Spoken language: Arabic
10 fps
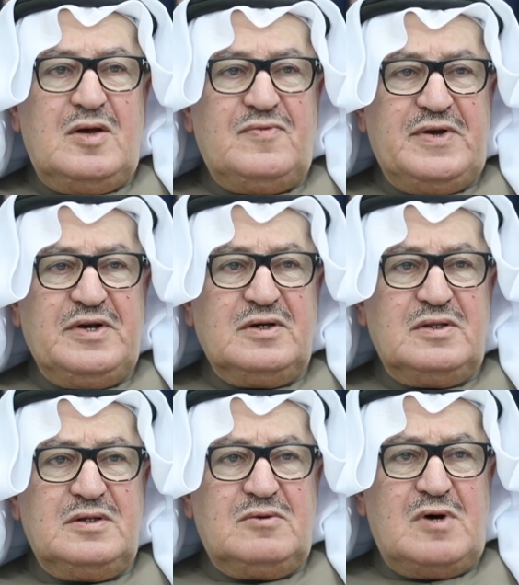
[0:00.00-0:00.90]
فريق
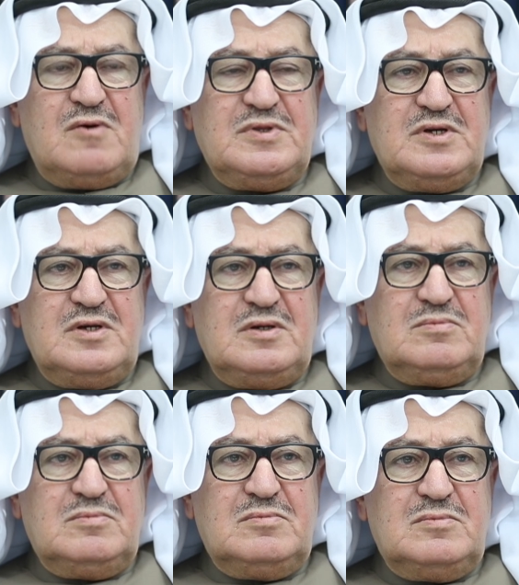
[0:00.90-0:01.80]
الدواودة
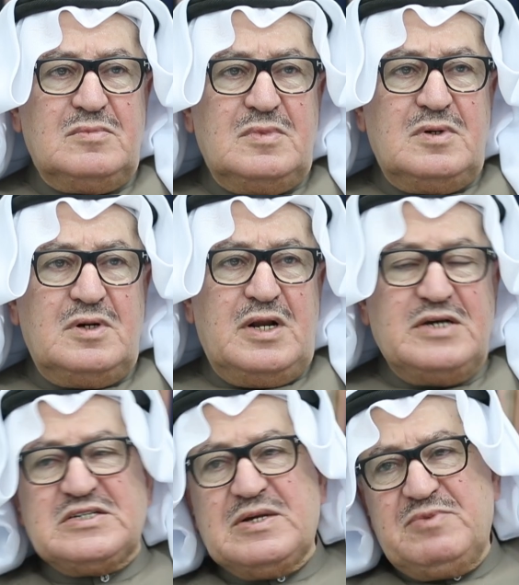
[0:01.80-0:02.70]

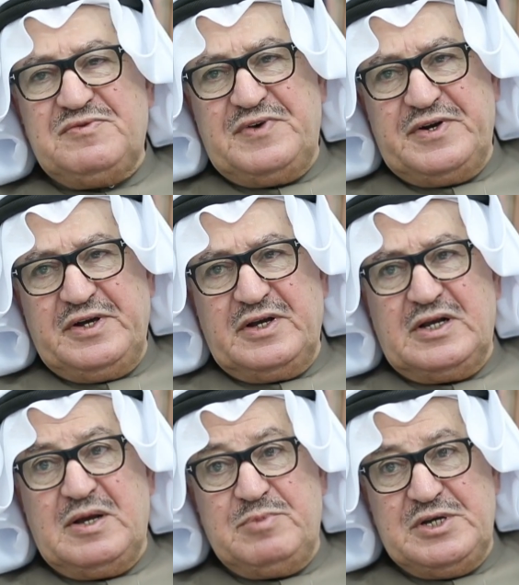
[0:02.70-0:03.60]
ليس بفريق
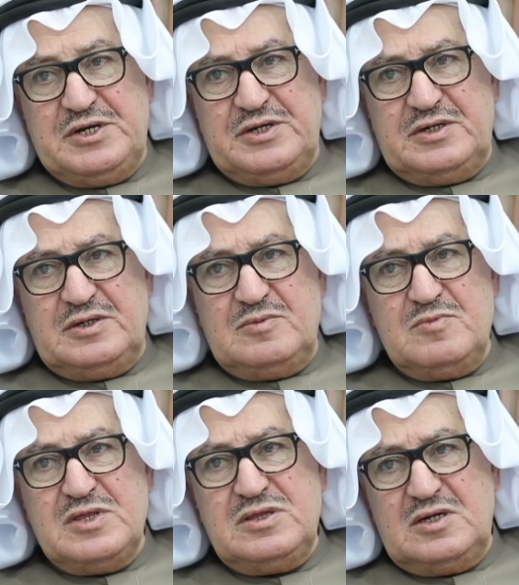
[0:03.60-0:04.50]
كبير
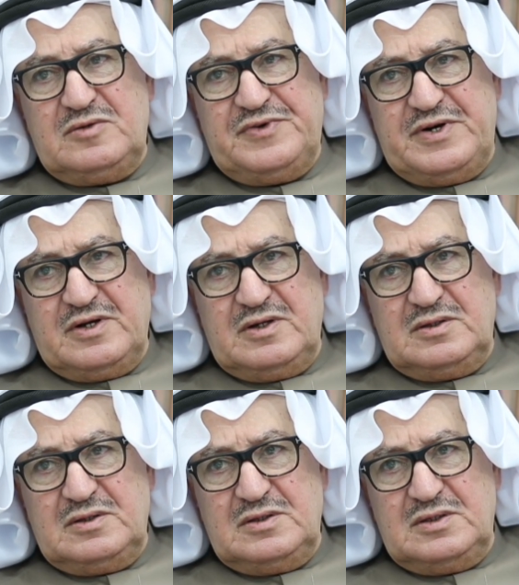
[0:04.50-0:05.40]
مثل الفرق
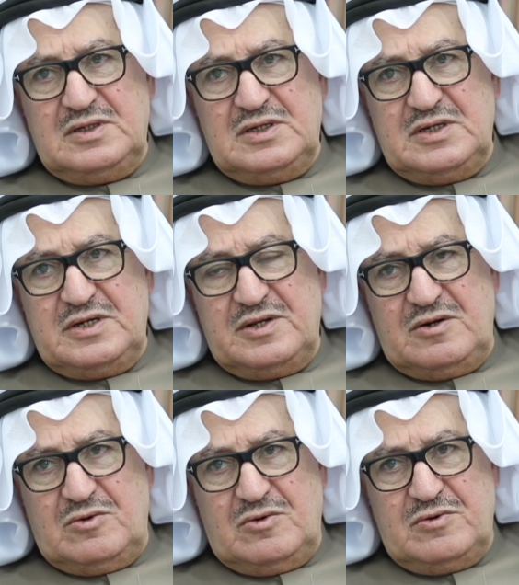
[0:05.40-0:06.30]

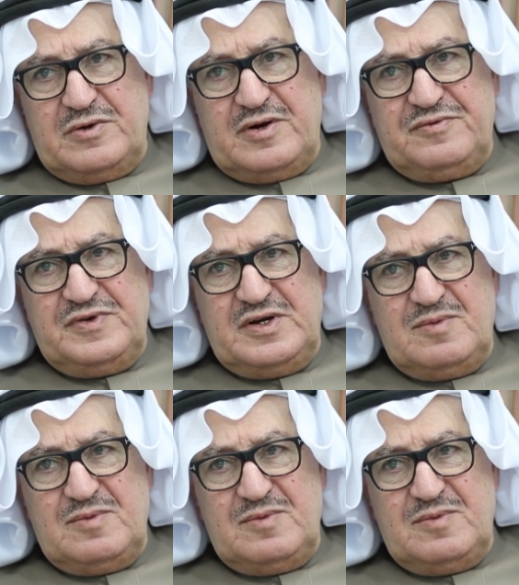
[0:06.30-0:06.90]
الأخرى في